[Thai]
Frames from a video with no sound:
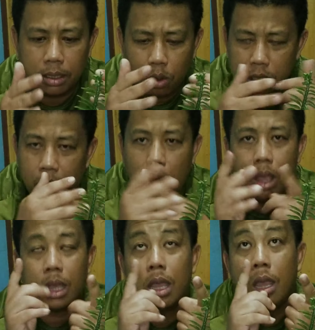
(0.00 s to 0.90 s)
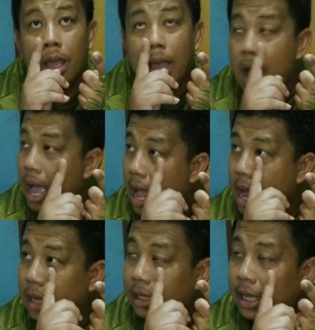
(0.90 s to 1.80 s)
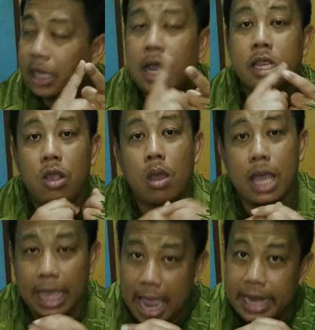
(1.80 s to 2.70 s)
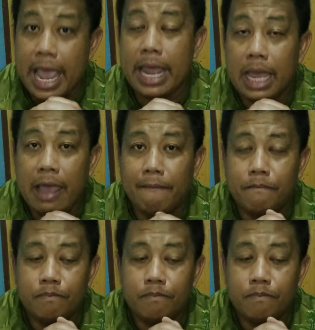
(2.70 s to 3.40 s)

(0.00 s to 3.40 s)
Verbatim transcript: โดยเฉพาะเคล็ดขัดยอกก็แก้ได้นะครับ